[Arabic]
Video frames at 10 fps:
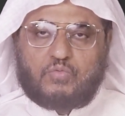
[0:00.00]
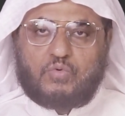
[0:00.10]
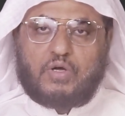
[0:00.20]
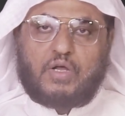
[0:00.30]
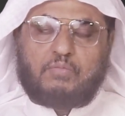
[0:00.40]

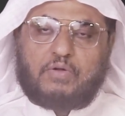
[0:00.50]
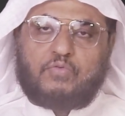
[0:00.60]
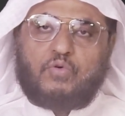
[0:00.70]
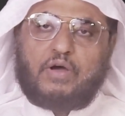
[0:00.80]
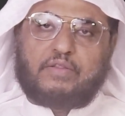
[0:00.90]

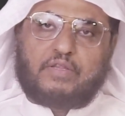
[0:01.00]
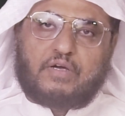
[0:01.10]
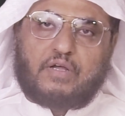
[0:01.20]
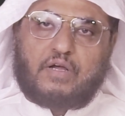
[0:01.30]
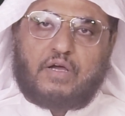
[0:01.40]
والمرفوعات
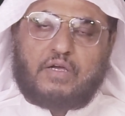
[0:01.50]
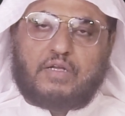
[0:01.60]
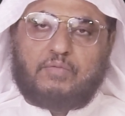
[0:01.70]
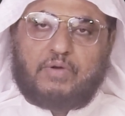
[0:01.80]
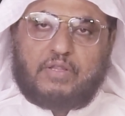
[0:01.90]
ذكرها
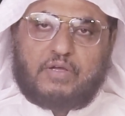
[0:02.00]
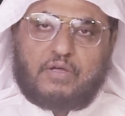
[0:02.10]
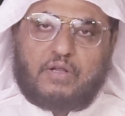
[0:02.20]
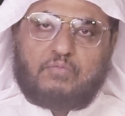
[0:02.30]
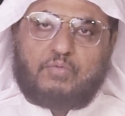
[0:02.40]
حينما ذكر